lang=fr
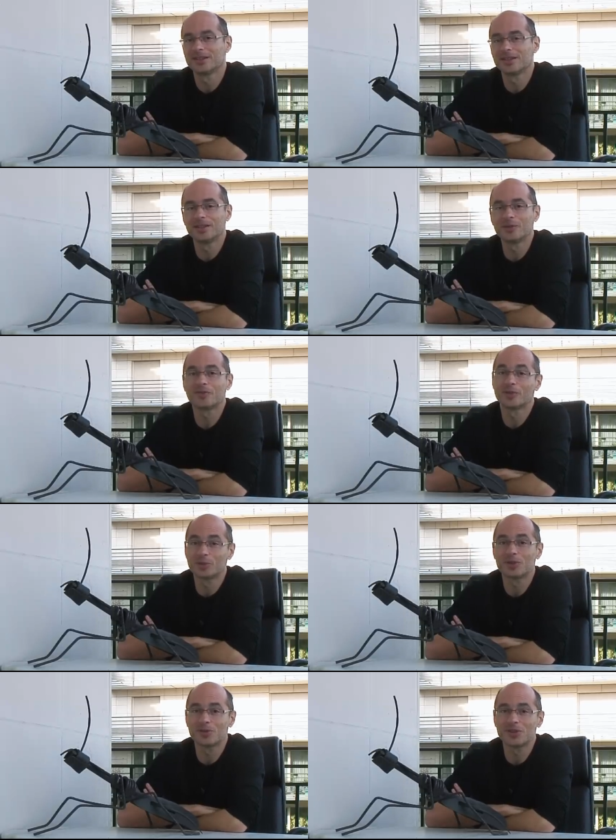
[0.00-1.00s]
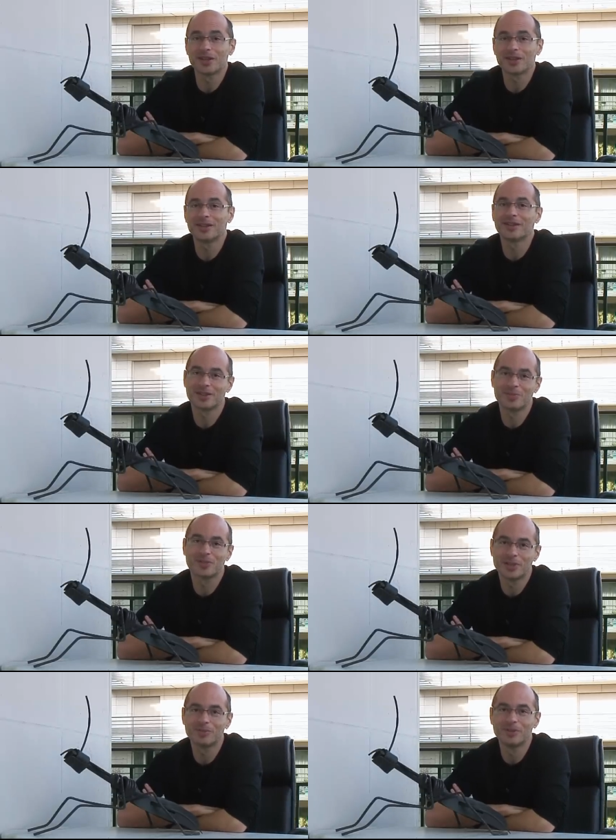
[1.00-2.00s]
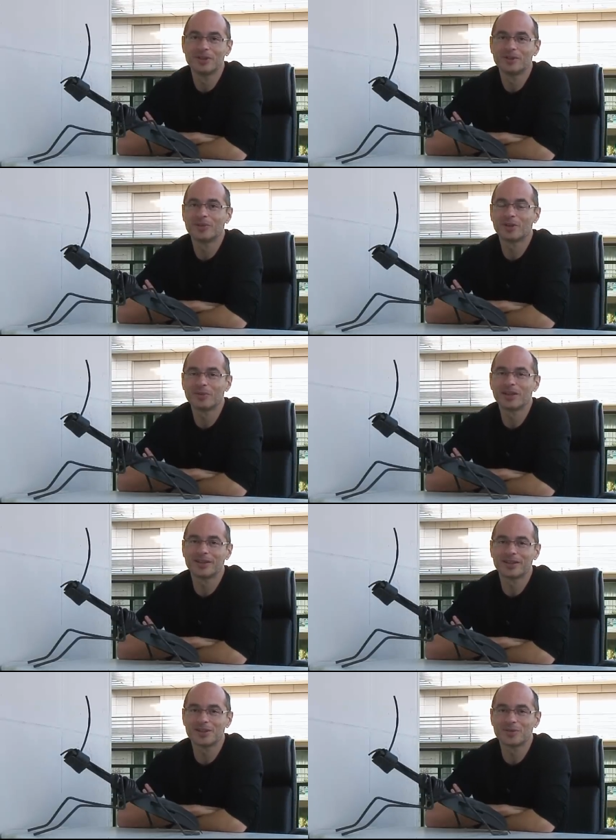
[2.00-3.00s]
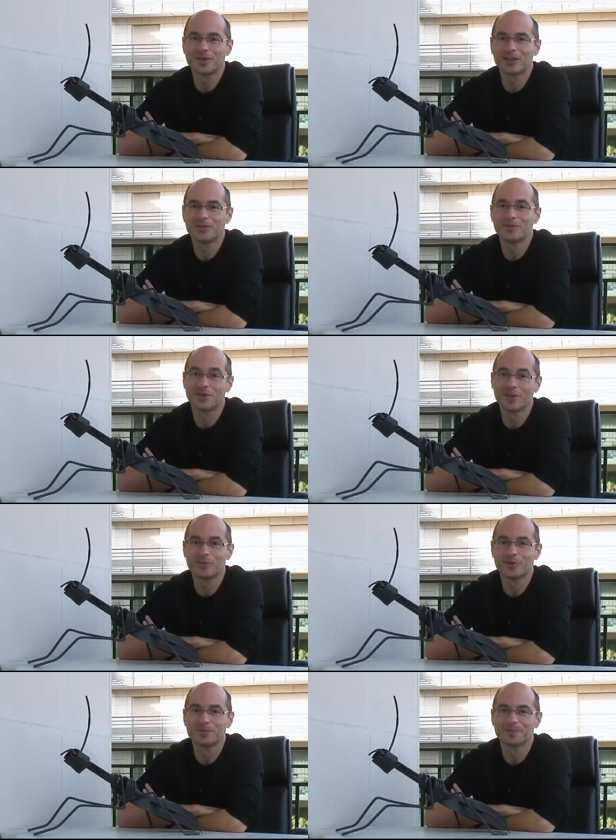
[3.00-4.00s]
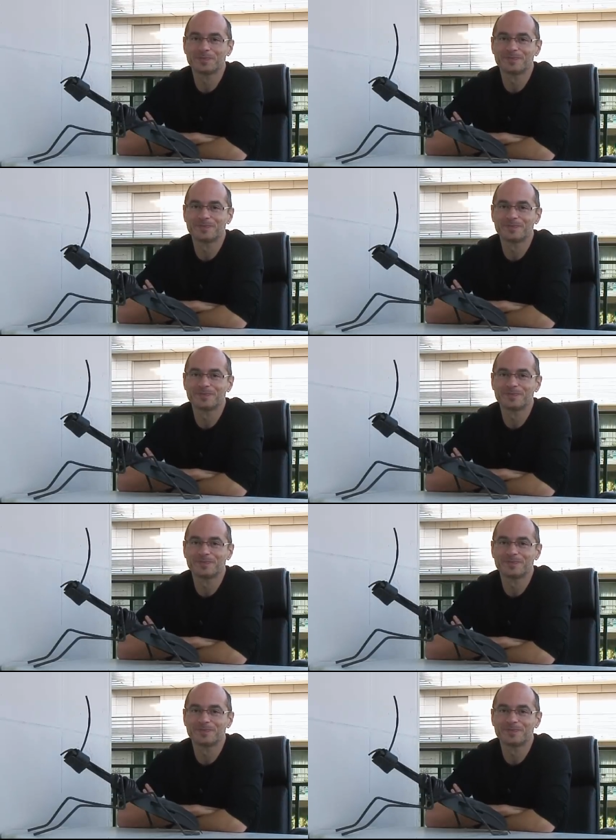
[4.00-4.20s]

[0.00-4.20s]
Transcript: et c'était donc François Chausser qui était responsable de la rubrique internationale de l'Obs.